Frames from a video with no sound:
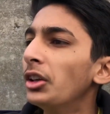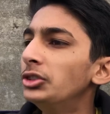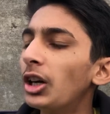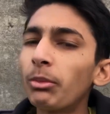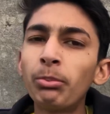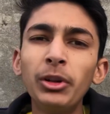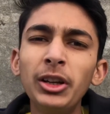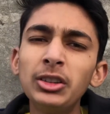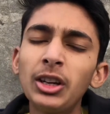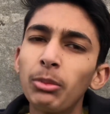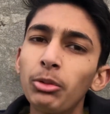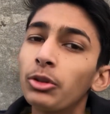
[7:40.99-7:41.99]
यार
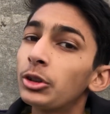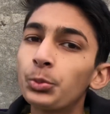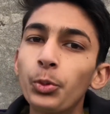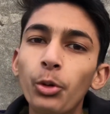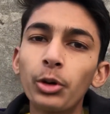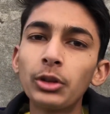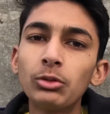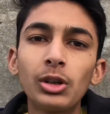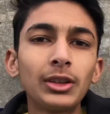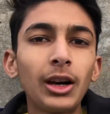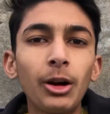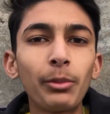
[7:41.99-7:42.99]
प्लीज़ आप लोगों की सपोर्ट की
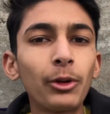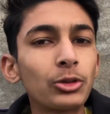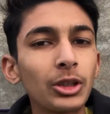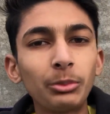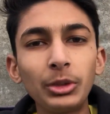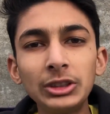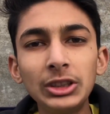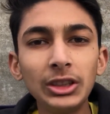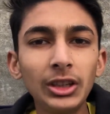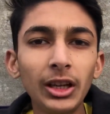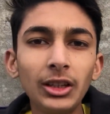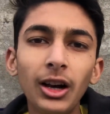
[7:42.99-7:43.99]
ज़रूरत है आप लोग समझ ही
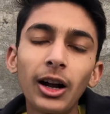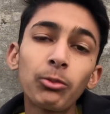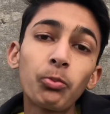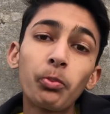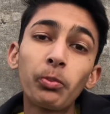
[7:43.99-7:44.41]
नहीं रहे यार